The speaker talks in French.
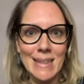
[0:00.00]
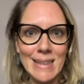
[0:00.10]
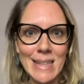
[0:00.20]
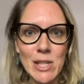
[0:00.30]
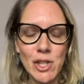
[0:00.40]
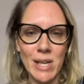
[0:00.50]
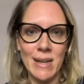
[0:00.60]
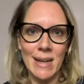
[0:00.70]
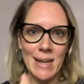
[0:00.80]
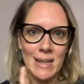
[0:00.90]

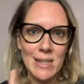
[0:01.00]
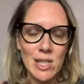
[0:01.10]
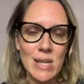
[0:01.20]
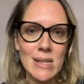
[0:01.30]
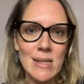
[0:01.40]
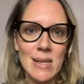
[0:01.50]
niché Déjà, ça